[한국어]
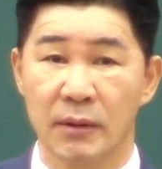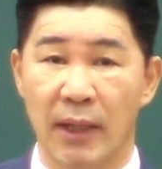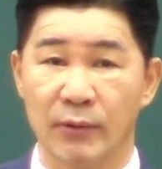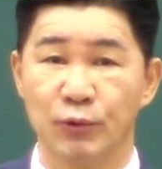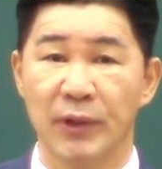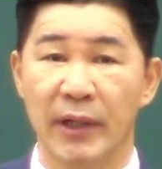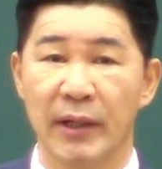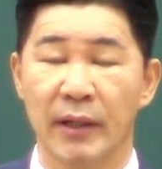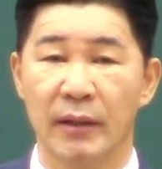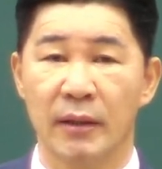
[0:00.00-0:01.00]

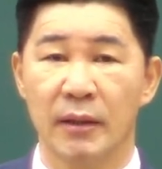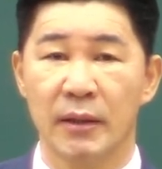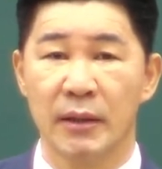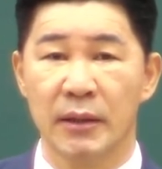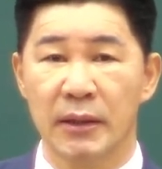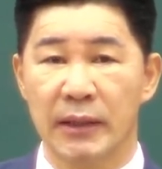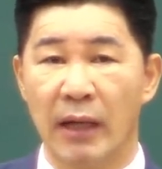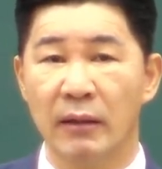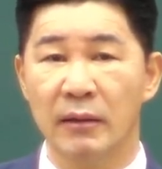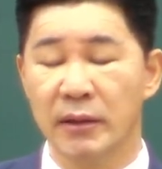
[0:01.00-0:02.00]
나중에
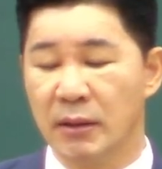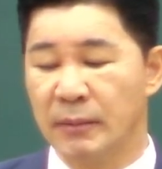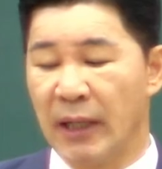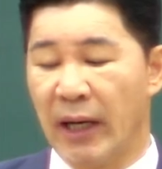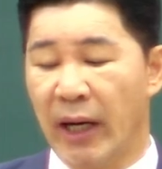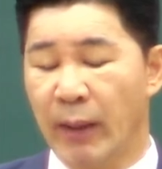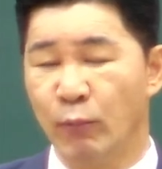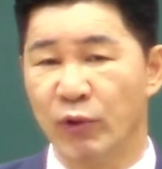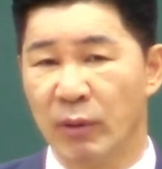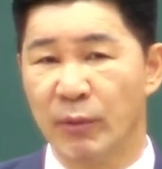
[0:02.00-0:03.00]
약을 여러분
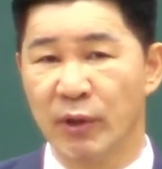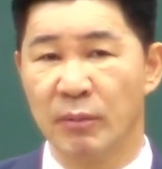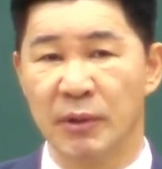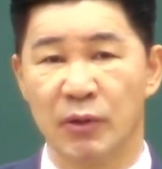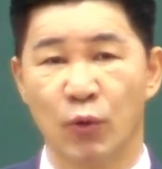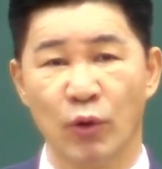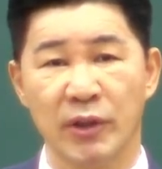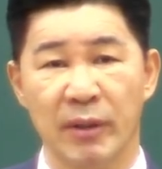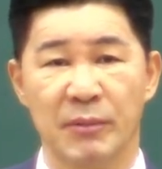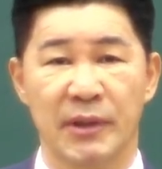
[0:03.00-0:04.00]
아무거나 먹으면 독이
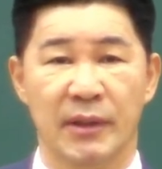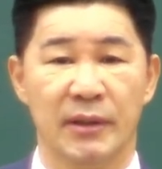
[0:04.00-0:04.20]
됩니다.